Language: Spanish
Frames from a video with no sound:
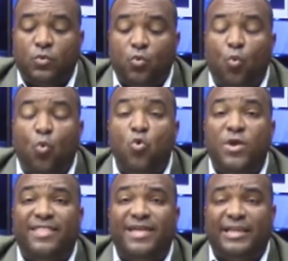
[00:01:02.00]

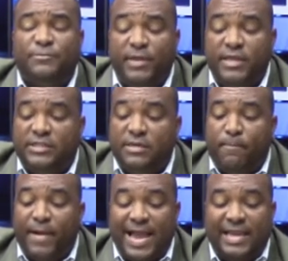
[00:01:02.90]
una de las
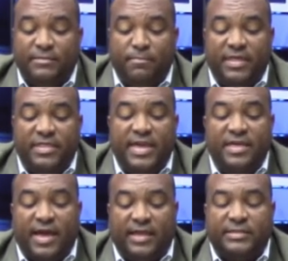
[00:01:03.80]
principales
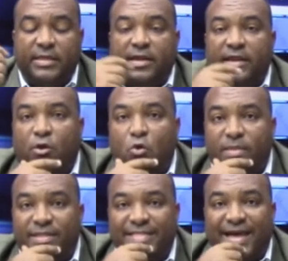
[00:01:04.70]
medidas
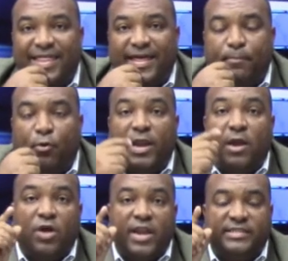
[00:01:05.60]
recomendadas por la
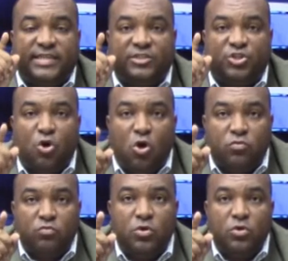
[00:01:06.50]

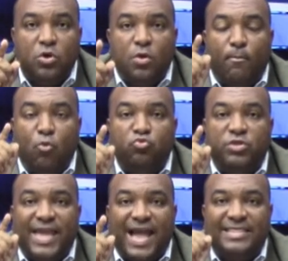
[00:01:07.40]
Organización
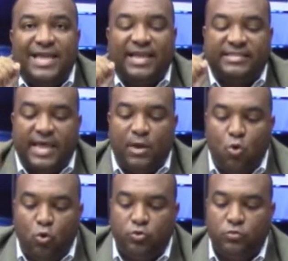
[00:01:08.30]
Mundial de la
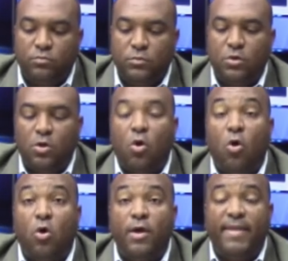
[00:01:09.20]
Salud,
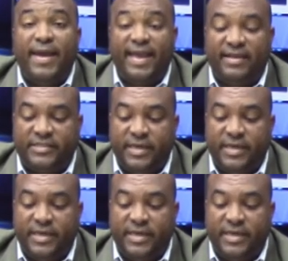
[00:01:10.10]
OMS,